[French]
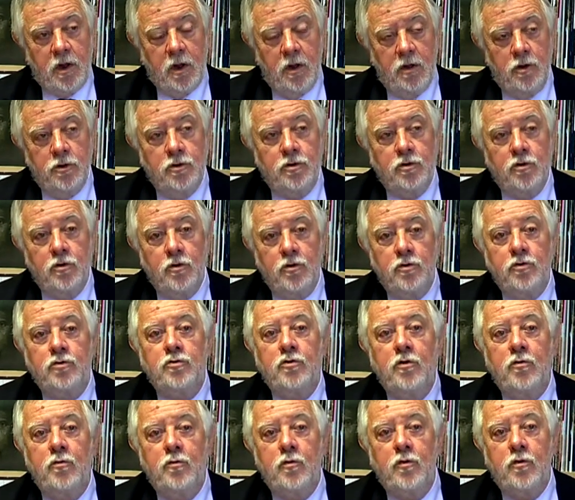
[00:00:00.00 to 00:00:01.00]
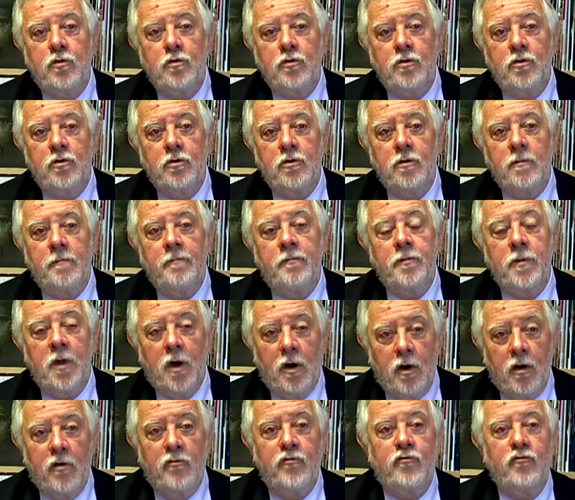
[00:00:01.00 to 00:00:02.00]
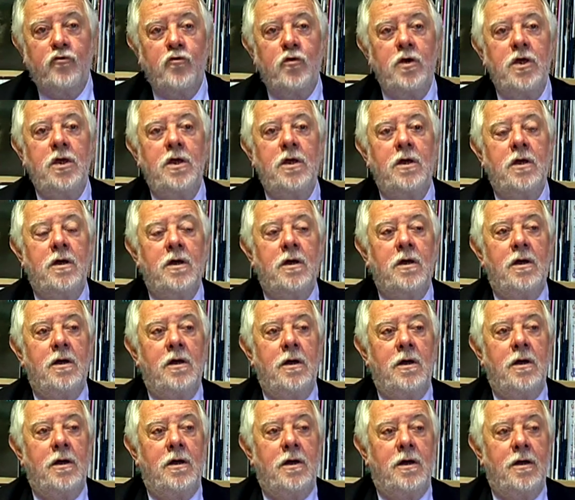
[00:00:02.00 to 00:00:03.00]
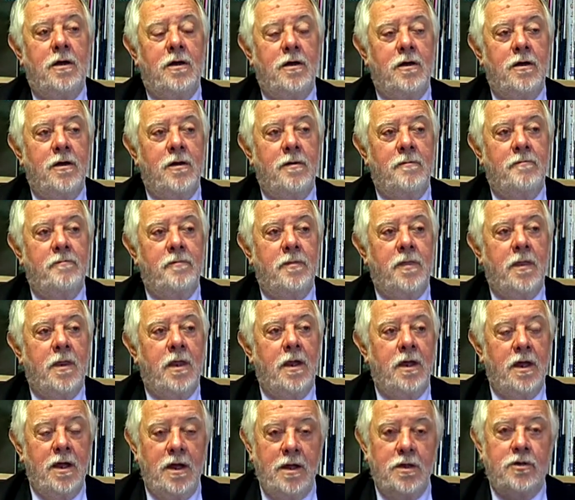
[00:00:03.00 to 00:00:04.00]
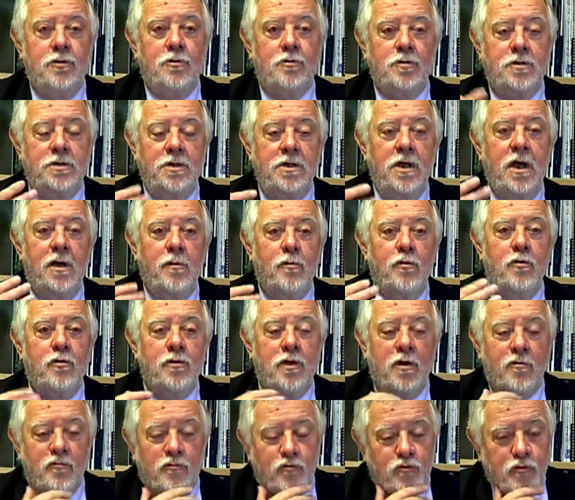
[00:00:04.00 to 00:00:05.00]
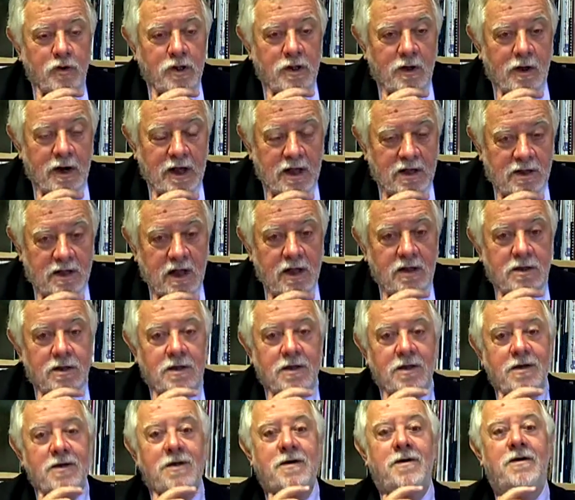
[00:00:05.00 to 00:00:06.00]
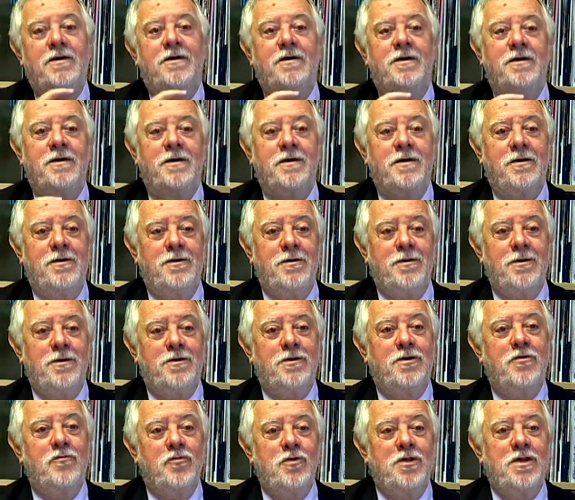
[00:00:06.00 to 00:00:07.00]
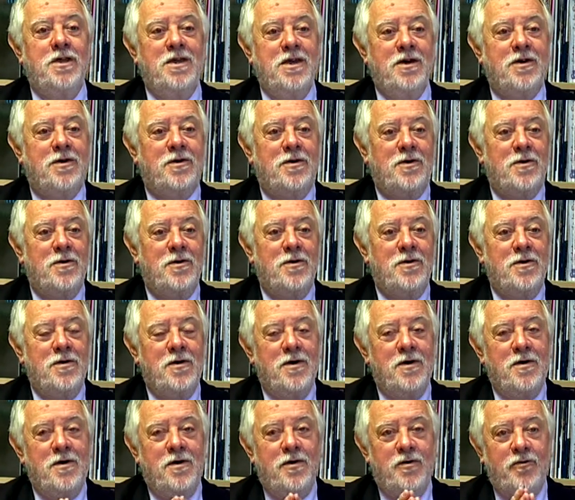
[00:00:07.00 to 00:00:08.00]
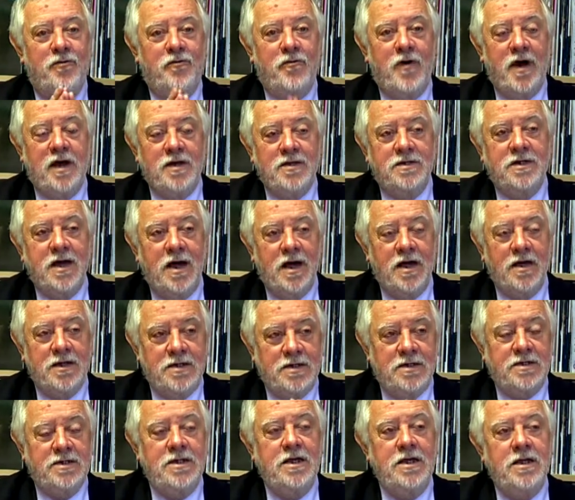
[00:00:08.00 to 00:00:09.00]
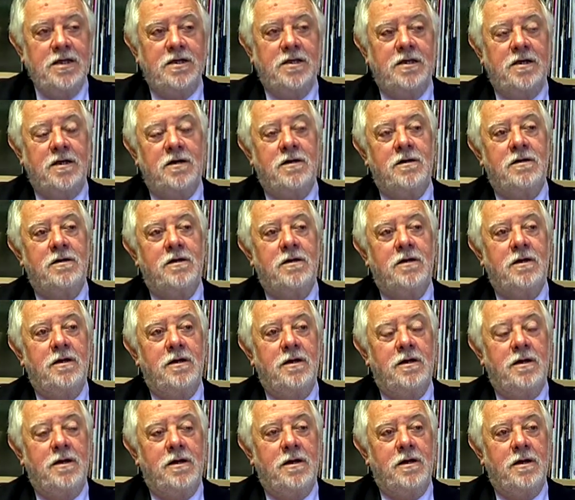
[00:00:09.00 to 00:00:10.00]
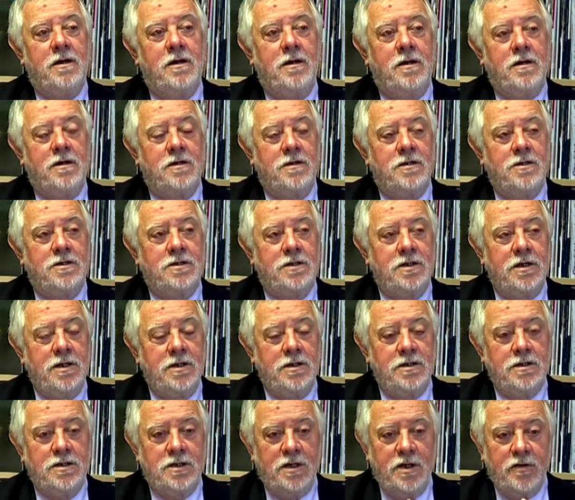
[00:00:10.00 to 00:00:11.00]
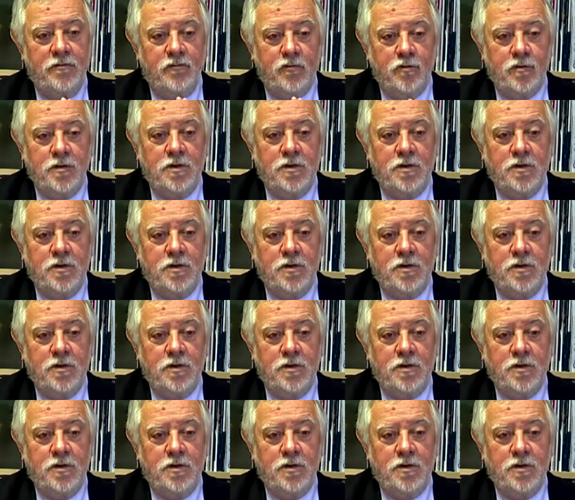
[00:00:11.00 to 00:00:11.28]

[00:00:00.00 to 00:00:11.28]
ce, monde enfoui est aussi un monde enfoui dans la tête. je veux dire que face à un site euh, si, vous